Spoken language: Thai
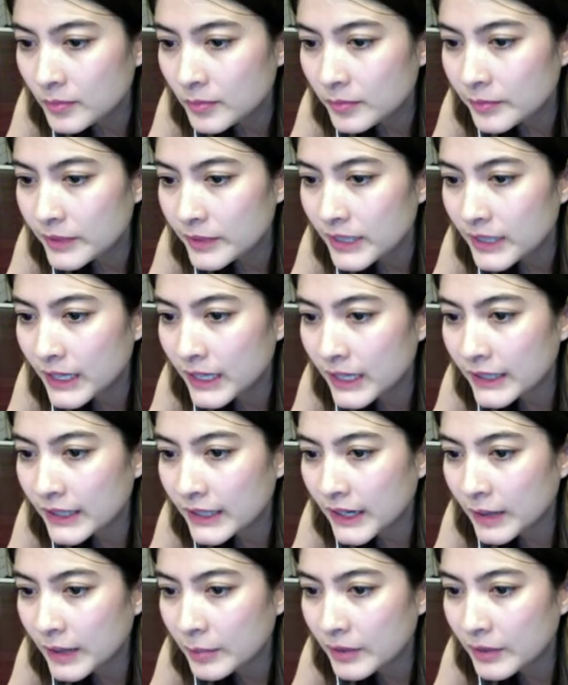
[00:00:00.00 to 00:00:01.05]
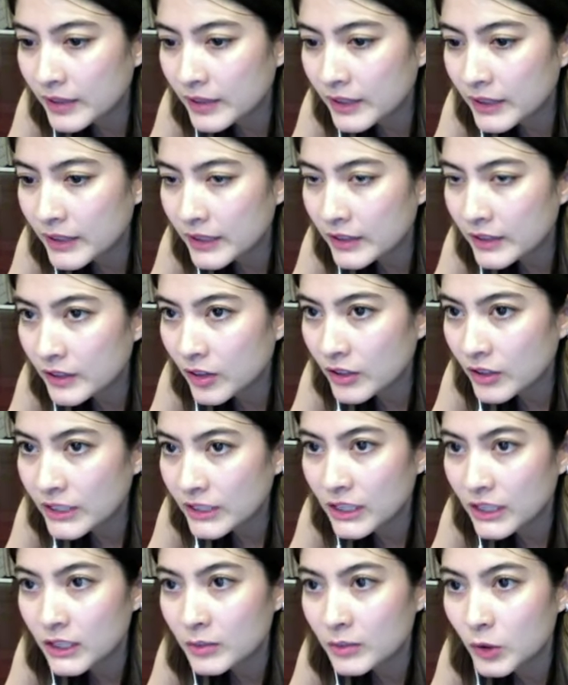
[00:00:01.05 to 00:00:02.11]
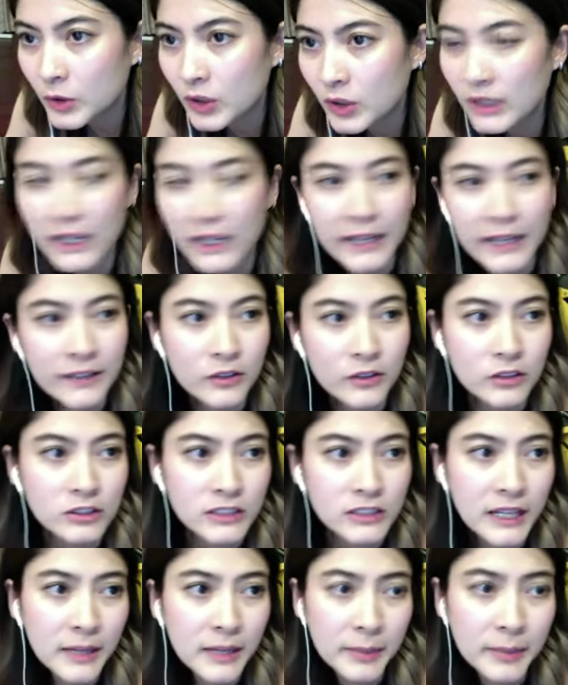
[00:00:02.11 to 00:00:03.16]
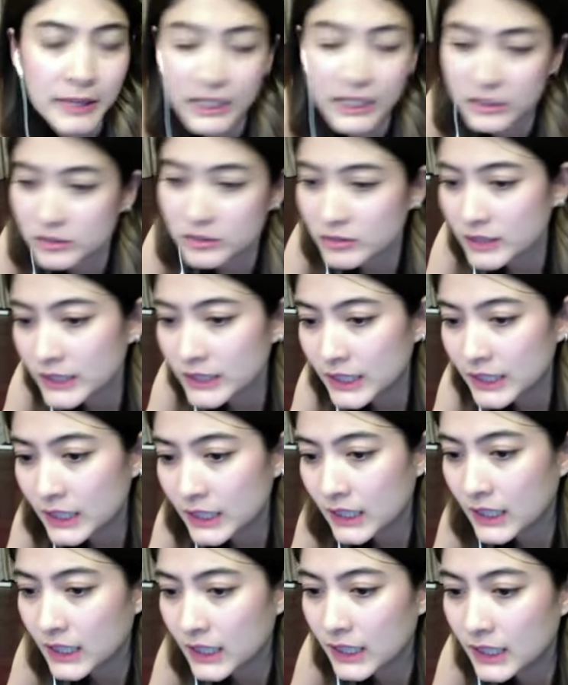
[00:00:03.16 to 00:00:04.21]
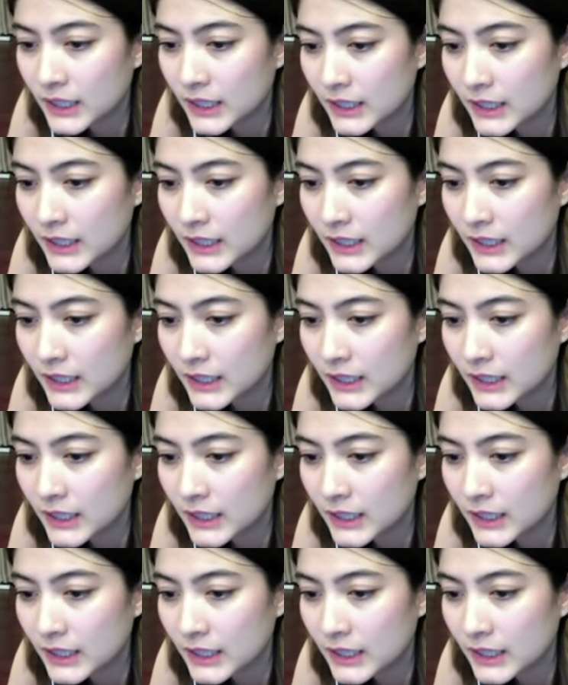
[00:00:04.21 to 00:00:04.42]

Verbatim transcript: มีใครถามอะไรอีกเนาะอย่าลืมกดไลค์กดแชร์เพจด้วยนะคะ